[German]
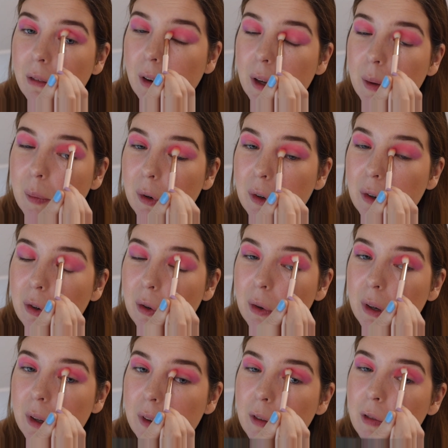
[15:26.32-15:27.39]
Weil ich möchte schon,
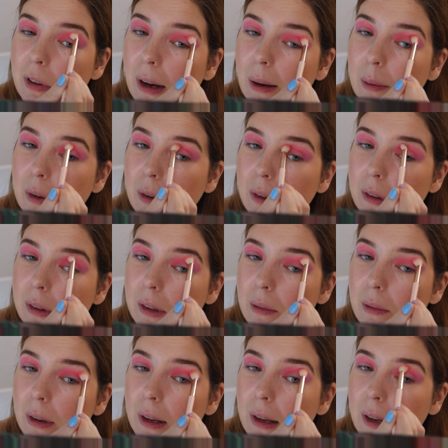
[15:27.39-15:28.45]
dass die Farbe
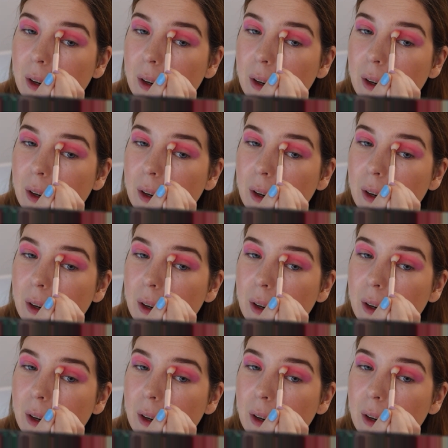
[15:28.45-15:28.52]
trotzdem